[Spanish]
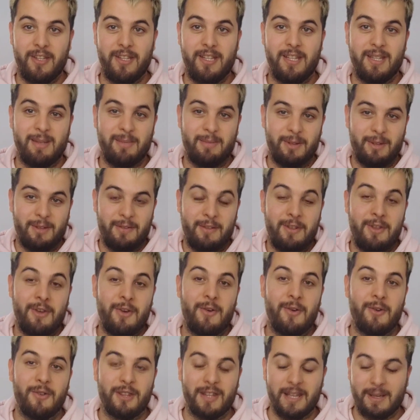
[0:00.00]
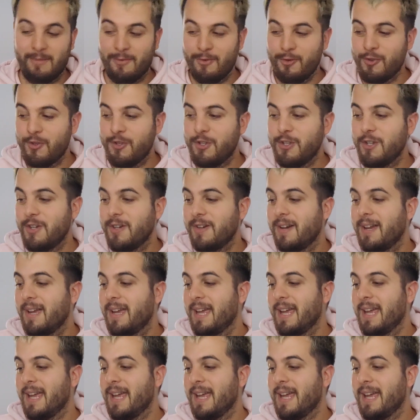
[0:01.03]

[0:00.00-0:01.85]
este tipo de vídeos gusta mucho